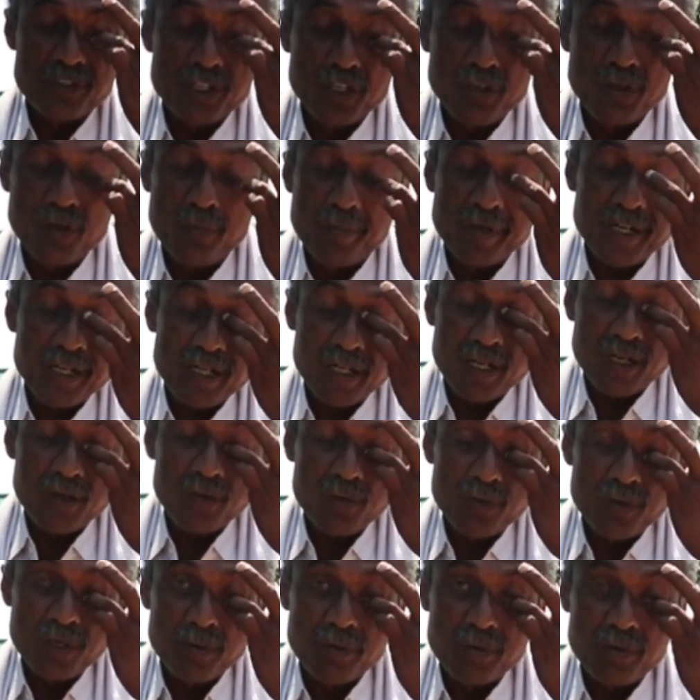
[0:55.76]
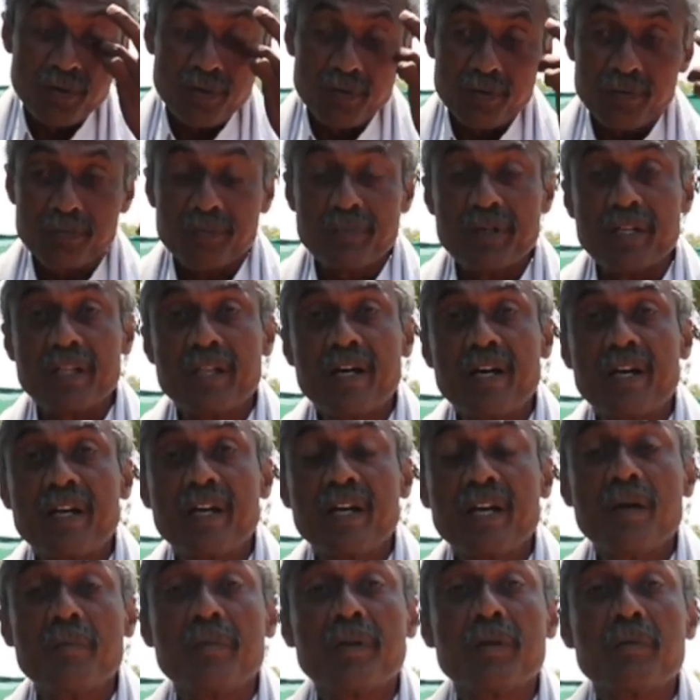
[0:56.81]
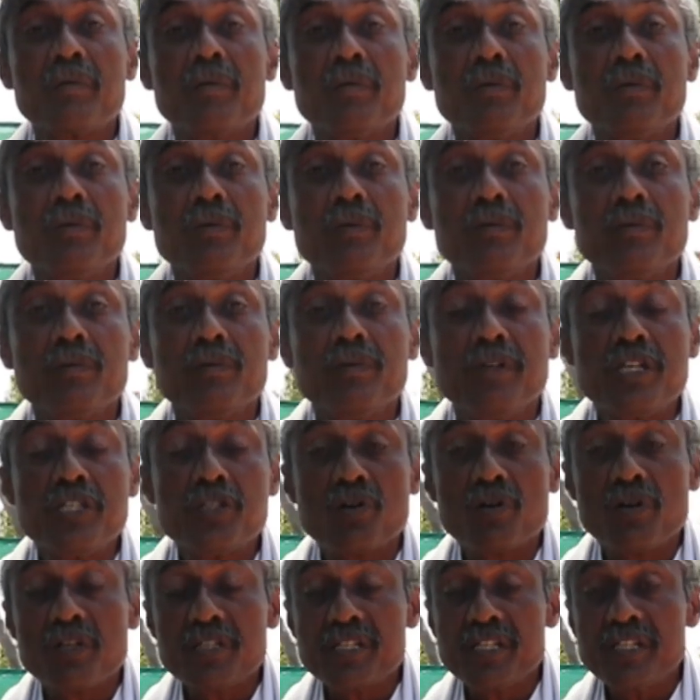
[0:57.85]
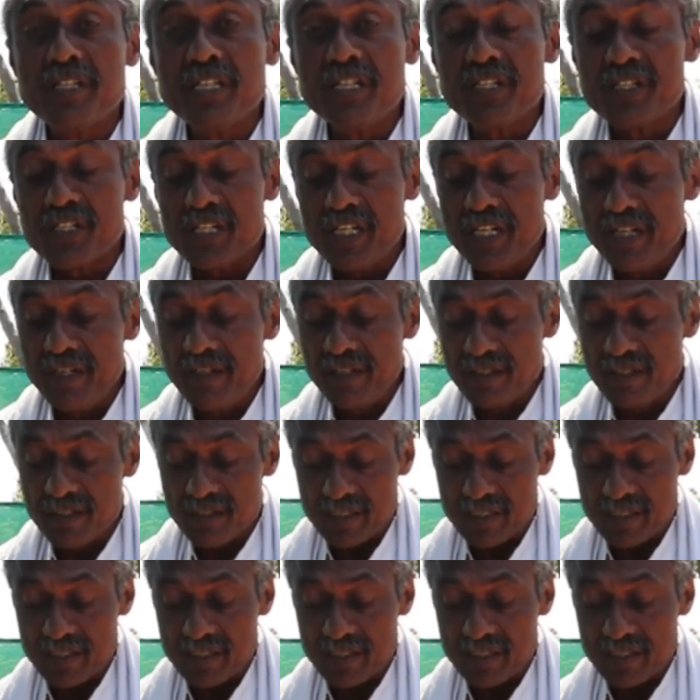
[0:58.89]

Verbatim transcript: చెట్లు పెట్టాలనుకున్నప్పుడు ప్రధానంగా మనం ఎంచుకోవాల్సింది సీడ్